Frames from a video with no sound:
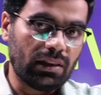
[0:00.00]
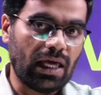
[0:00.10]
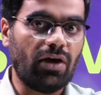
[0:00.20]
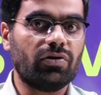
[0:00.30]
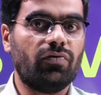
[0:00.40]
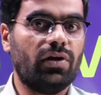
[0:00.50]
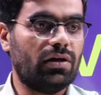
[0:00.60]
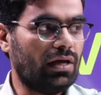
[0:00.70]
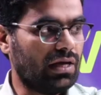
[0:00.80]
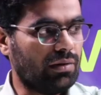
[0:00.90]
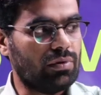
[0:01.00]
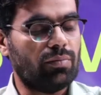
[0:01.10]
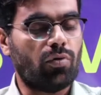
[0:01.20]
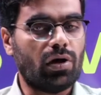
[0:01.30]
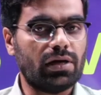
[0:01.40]
దే హ్యావ్ గివెన్
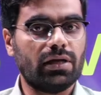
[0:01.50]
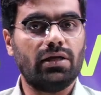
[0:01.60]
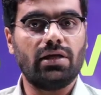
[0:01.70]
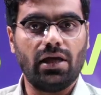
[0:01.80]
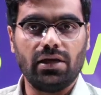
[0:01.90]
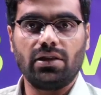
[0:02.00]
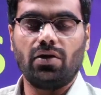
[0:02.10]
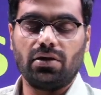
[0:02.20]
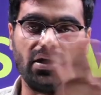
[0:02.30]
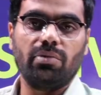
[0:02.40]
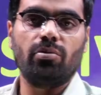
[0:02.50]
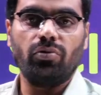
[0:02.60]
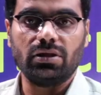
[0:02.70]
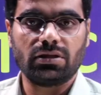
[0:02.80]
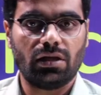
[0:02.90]
ఏడబ్ల్యూ పాలిటెక్నిక్ ఏఈ తర్వాతనే
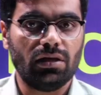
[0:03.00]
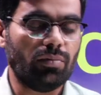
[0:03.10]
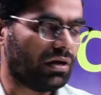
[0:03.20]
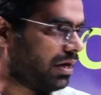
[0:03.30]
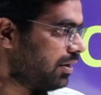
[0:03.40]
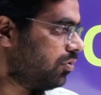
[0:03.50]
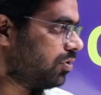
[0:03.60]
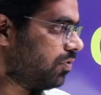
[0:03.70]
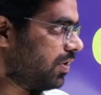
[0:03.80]
టీపీబీఓ ఇస్తా అని బట్ ఐ డోంట్